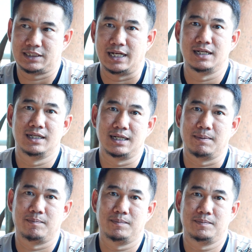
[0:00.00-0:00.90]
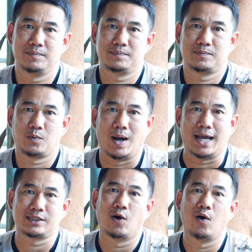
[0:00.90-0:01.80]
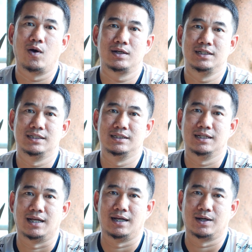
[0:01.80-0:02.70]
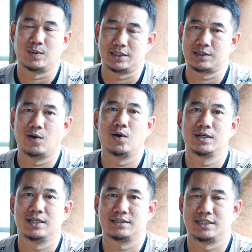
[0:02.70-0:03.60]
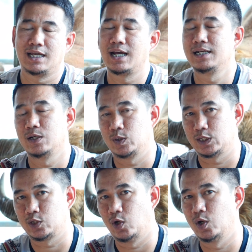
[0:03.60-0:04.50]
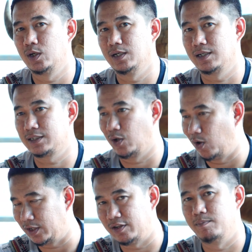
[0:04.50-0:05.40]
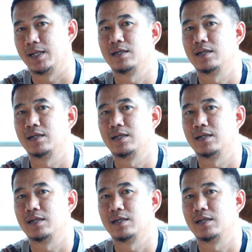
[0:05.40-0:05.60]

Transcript: เจนหนึ่งเนี่ยควายท้องหนึ่งอ่ากว่าจะท้องเนี่ยสี่ห้าเดือนกว่าจะท้องแล้วก็ท้องอีกสิบ